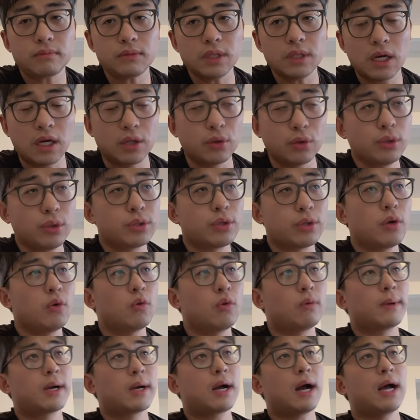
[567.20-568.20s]
很多球员
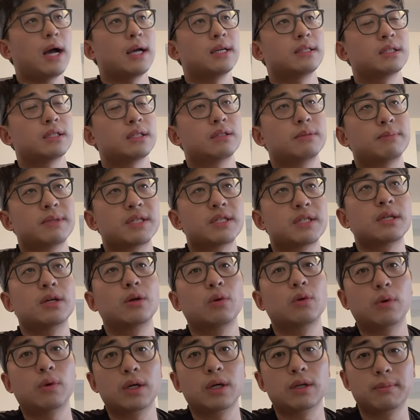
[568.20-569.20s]
我们看像什么 C
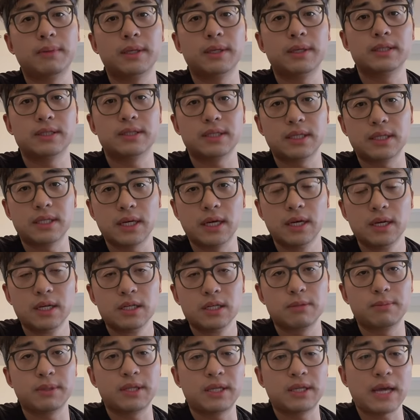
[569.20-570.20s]
罗啊什么的这些，
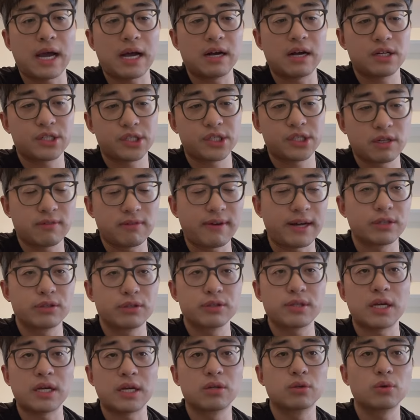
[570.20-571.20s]
什么提亚戈席尔瓦都
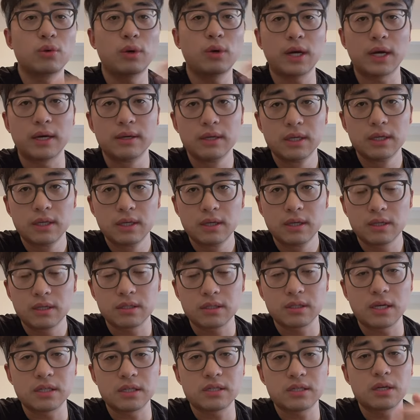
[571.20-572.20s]
三十多了，
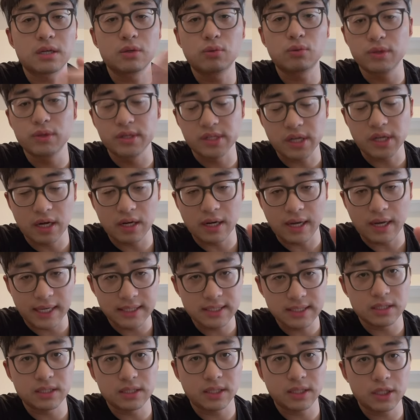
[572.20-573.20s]
呃三三十五以上了，
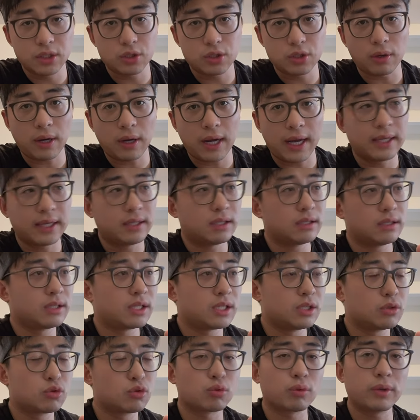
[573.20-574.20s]
还在那踢球，还能
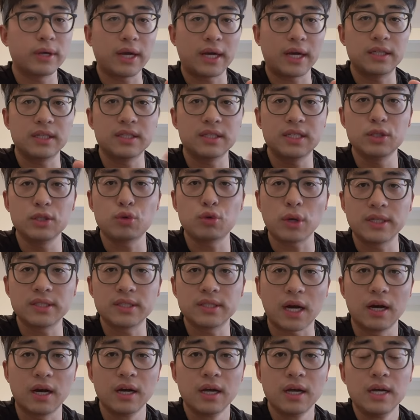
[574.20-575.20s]
踢主力，还能踢全
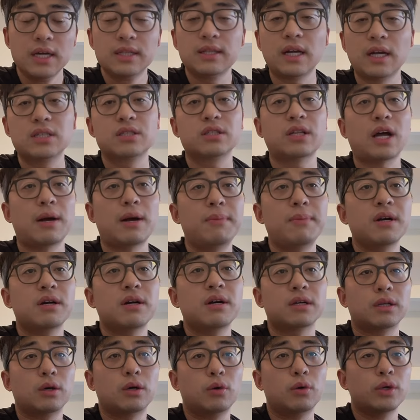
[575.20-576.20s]
场，但是他们
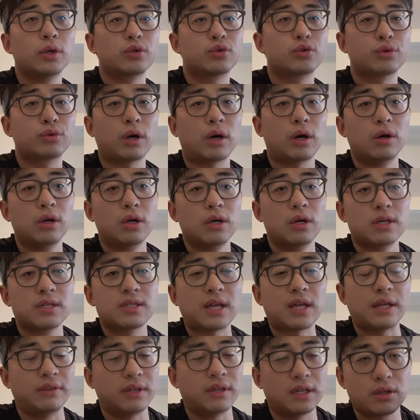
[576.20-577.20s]
可能会需要
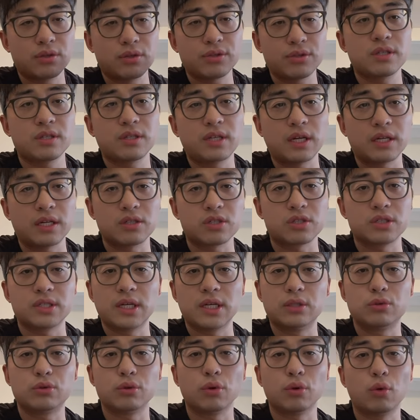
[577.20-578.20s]
三天到四天的时
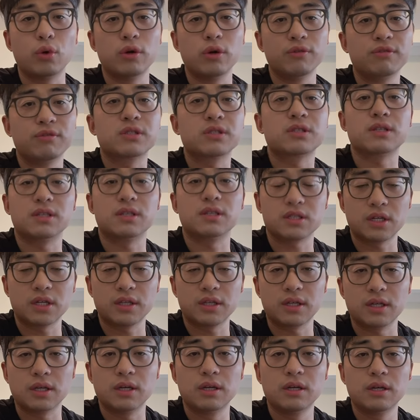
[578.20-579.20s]
间去恢复自己的
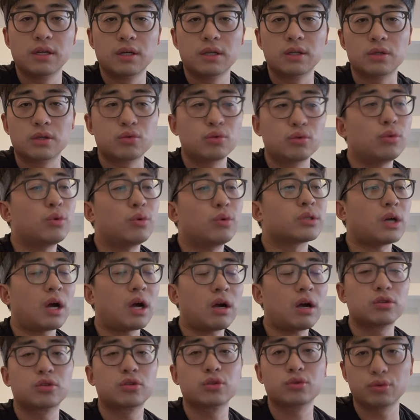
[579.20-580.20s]
身体。那如果是
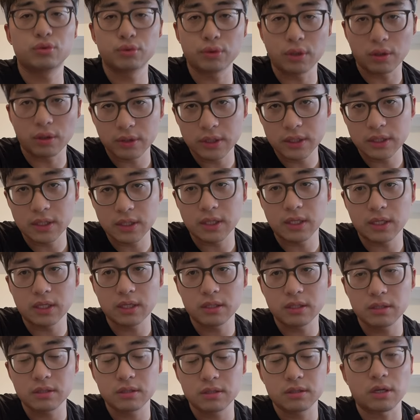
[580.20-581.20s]
二十出头的这
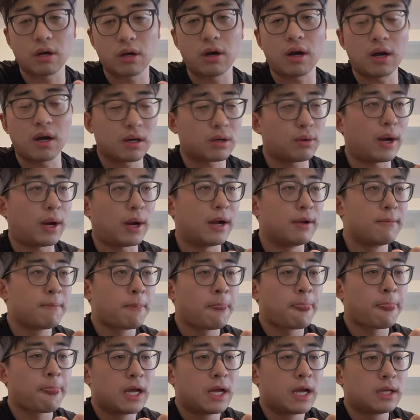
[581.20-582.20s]
个小孩儿的话，
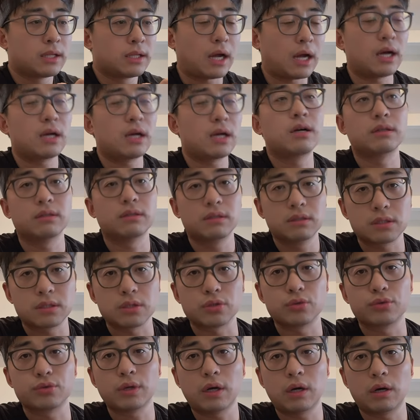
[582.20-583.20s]
他可能
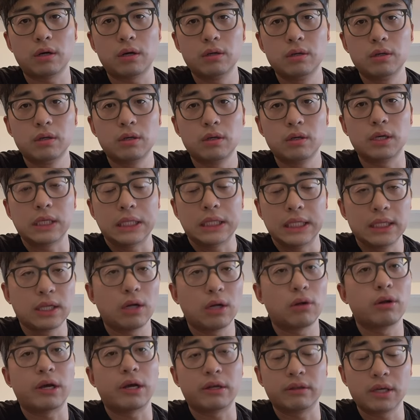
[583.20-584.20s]
只需要呃一
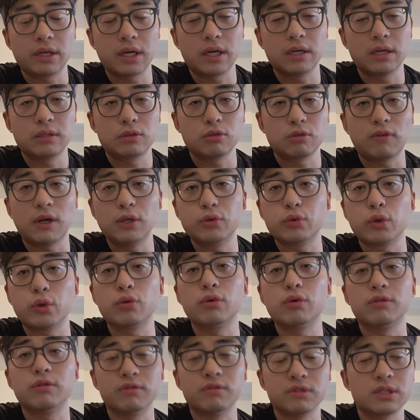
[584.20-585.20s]
到两天就完全
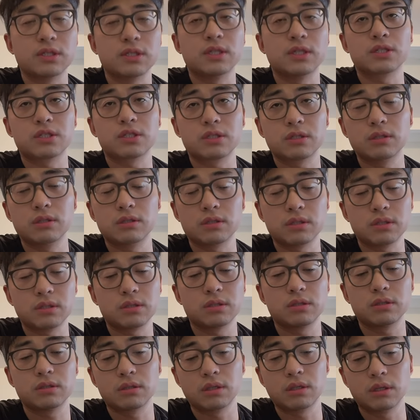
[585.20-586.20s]
恢复自己自
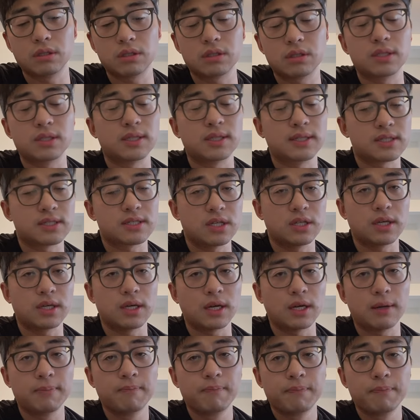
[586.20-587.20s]
己那个自己的身
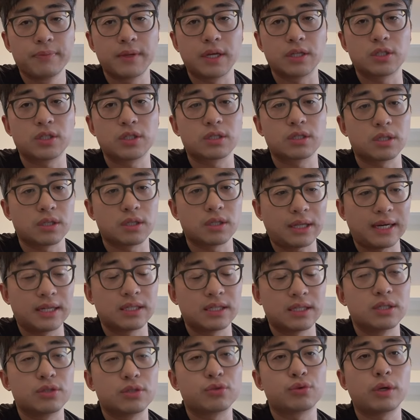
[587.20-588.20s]
体了。那这是大
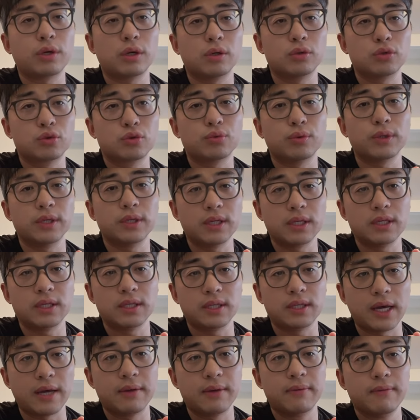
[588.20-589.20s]
连人需要注意的
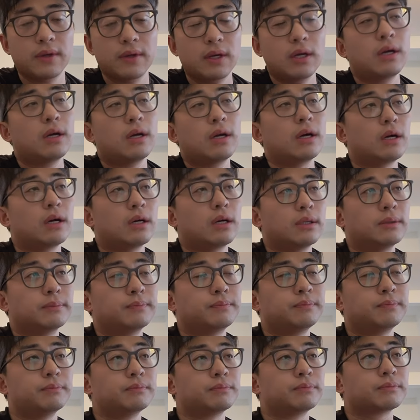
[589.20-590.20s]
一点。嗯，
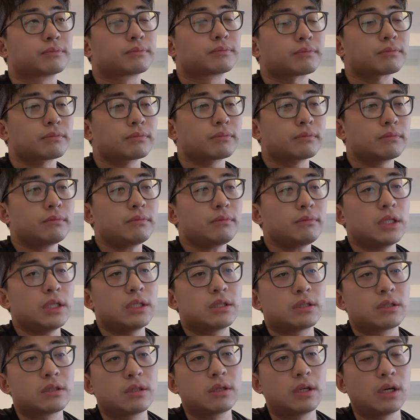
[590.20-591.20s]

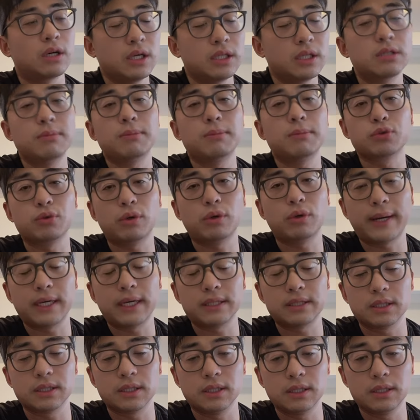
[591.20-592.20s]
可以这么说
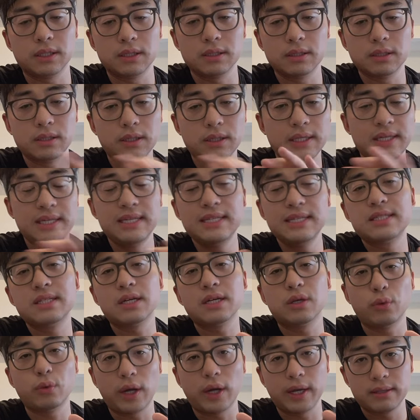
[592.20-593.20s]
吧，这个第一
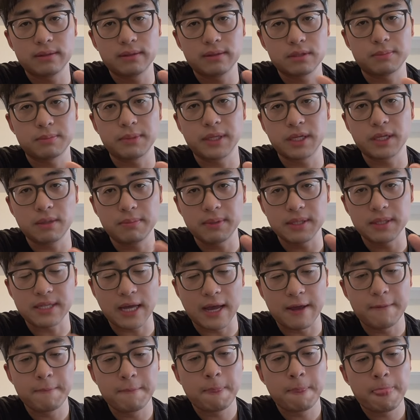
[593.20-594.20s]
阶段这么一个比
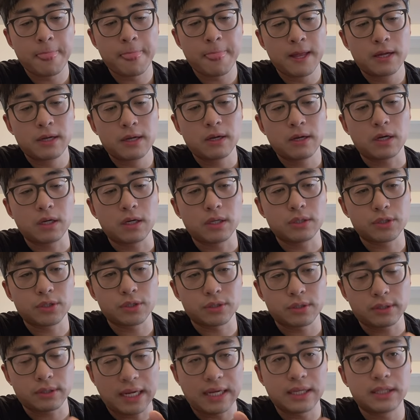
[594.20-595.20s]
赛，呃，
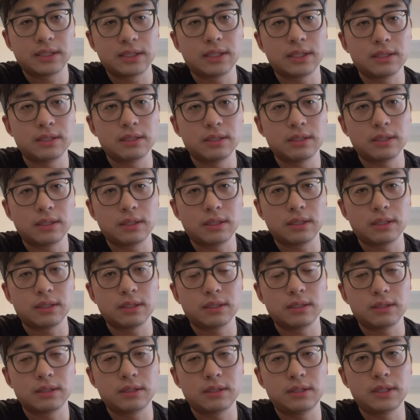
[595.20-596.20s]
是大连人呃
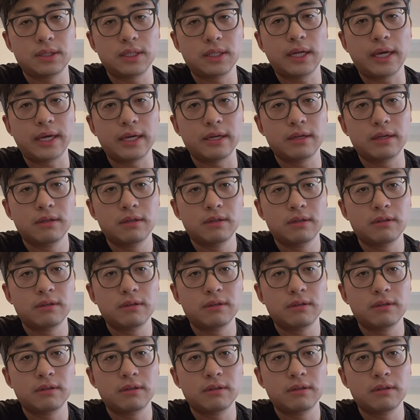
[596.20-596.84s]
积累